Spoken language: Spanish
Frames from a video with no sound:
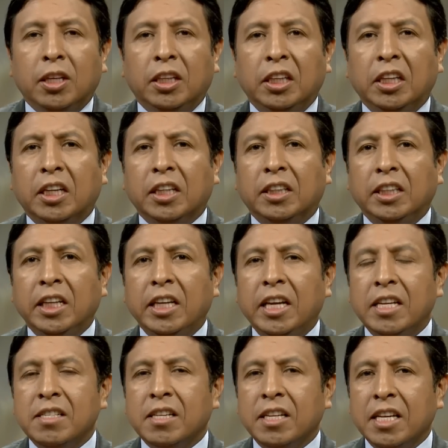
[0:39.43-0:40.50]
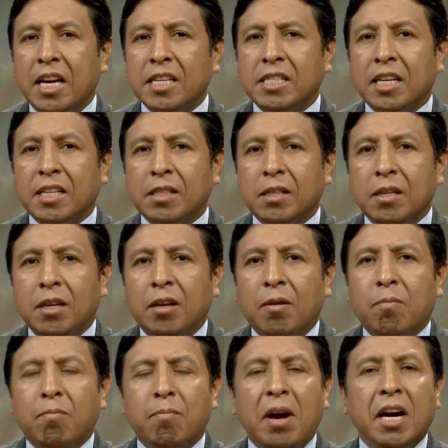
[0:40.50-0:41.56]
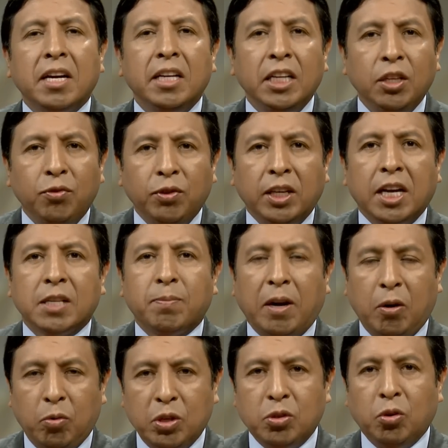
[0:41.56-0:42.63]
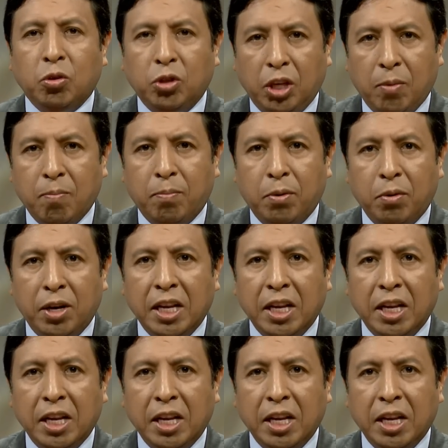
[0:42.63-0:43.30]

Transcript: y que tiene enseñanzas magníficas para nuestro tiempo.